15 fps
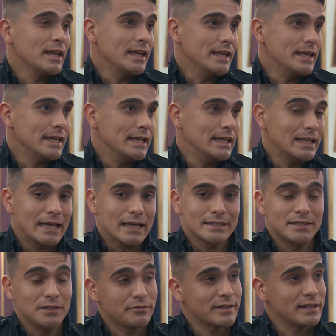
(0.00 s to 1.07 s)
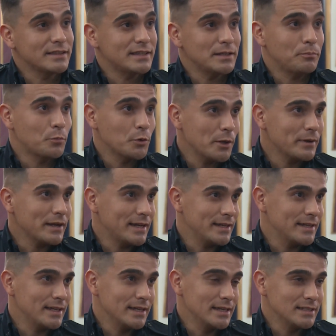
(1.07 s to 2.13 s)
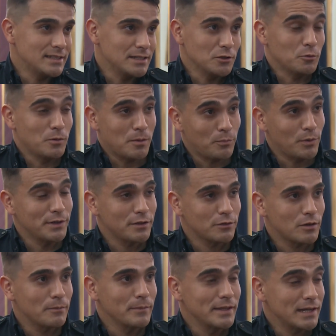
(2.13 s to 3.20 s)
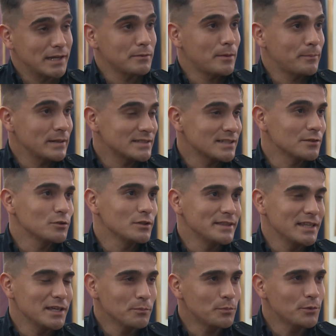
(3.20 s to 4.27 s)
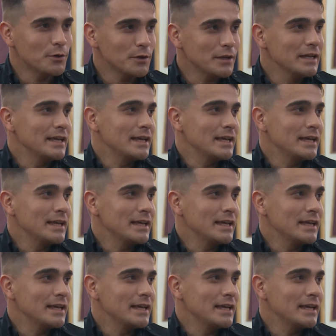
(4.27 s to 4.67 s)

Y las diferentes pruebas que se nos van poniendo a medida que va pasando el tiempo,